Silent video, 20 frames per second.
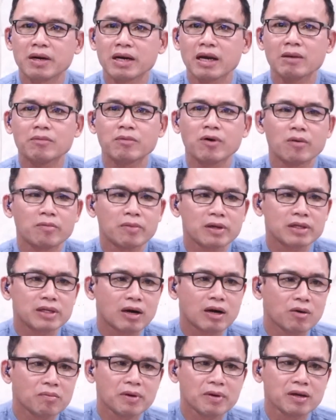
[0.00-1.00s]
ธรรมของพระเจ้า
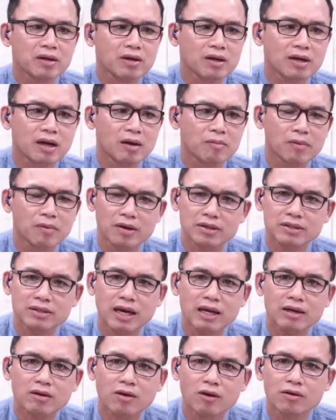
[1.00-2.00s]
เป็นเรื่องราวประวัติศาส
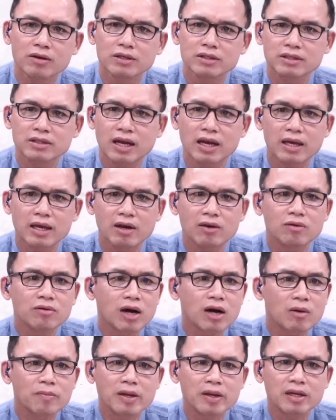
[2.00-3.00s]
ตร์ของอิสราเอล
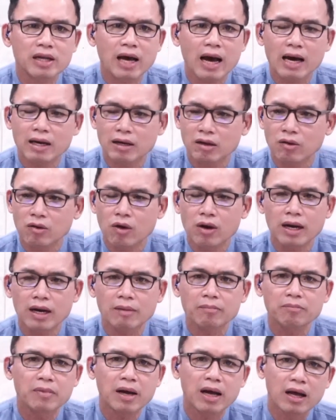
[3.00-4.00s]
เขาเป็นทาสแล้วก็กลับ
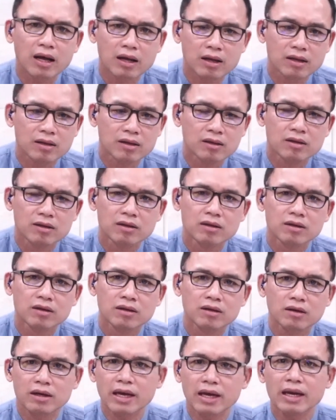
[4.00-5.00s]
มา
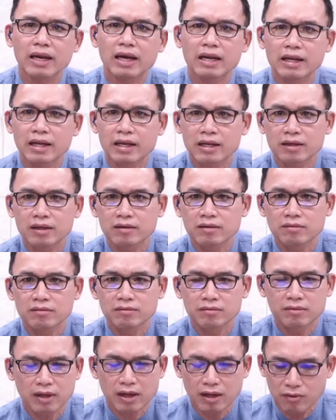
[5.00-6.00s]
ก็แค่นั้นเอง
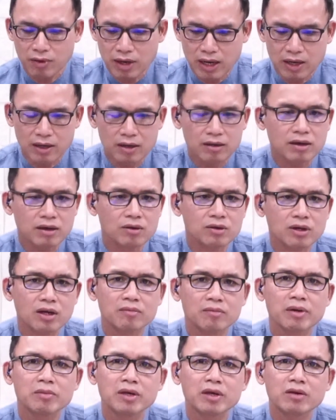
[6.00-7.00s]
แสดงว่าเรายัง
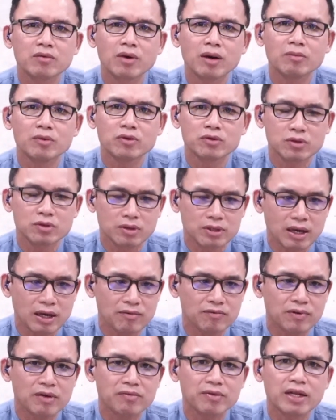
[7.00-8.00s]
ไม่มีความรู้สึกทาง
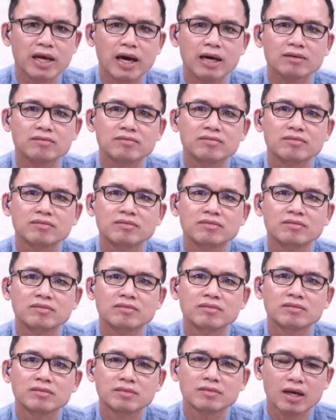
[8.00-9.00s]
ไฟวิญญาณ
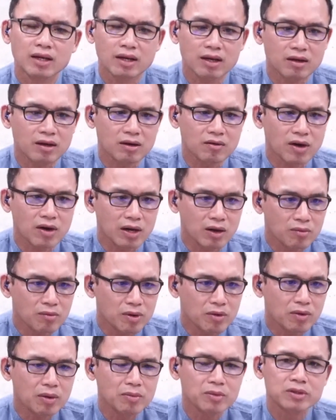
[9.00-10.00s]
แต่ถ้าเกิดว่าเรามี
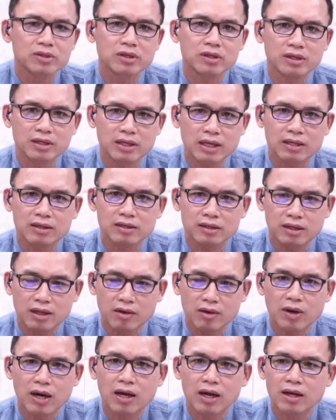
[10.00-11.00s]
ความรู้สึกนั่นแสดง
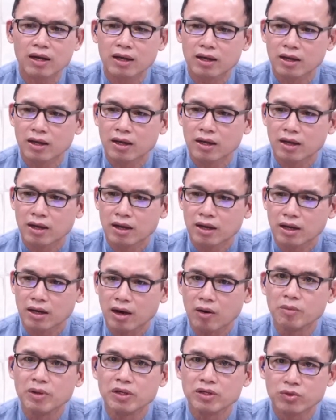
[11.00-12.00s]
ว่าเรา
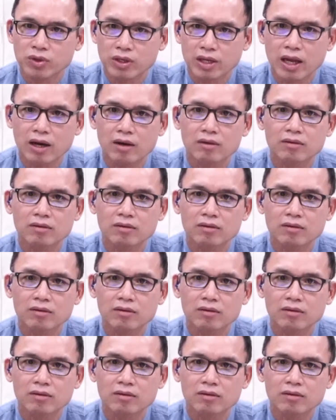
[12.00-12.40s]
มีชีวิตแล้ว